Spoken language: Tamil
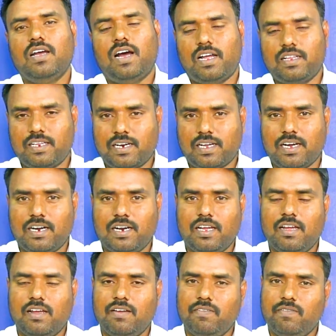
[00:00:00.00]
அதற்கான
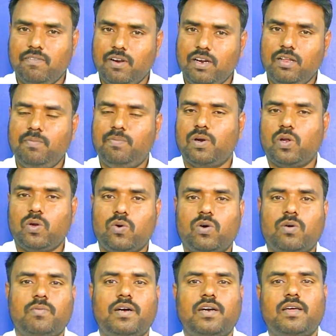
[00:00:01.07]

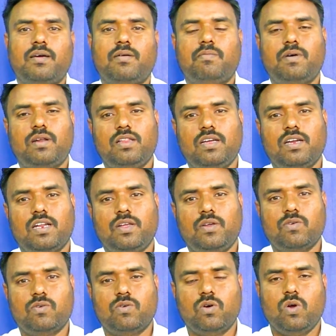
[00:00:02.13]
வெளிப்பிரயோகமான
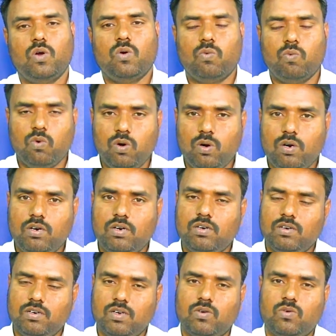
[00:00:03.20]
மருந்துகளையும்
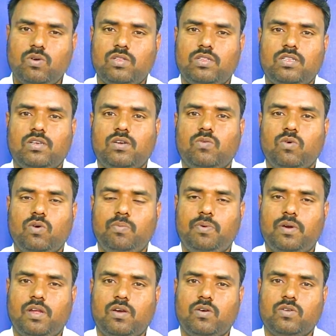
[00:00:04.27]
உள்ளே கொடுத்து உள்
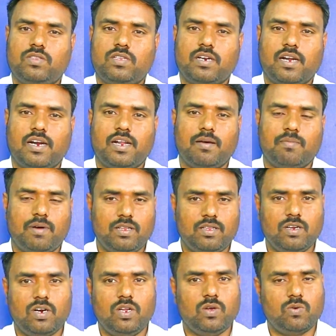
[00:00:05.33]
பிரயோகத்திற்கான
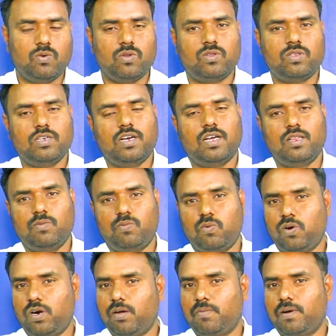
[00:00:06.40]
மருந்துகளையும் கொடுத்து அது
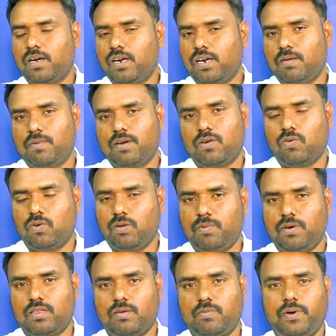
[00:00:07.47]
பூரணமாக நம்ம
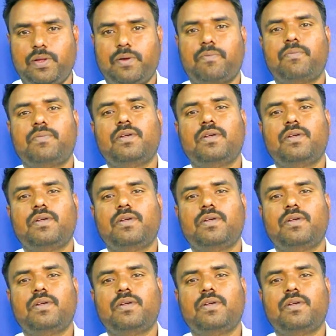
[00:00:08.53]
குணப்படுத்த முடியும்